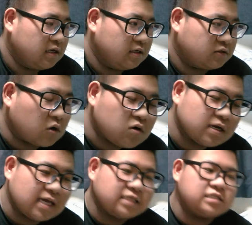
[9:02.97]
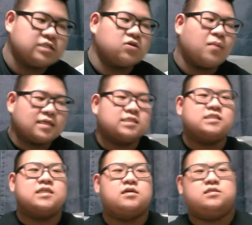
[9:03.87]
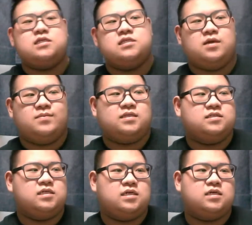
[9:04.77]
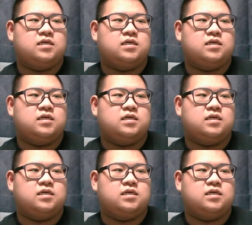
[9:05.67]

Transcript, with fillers: そこ現実とマッチしなくていいじゃん、別に。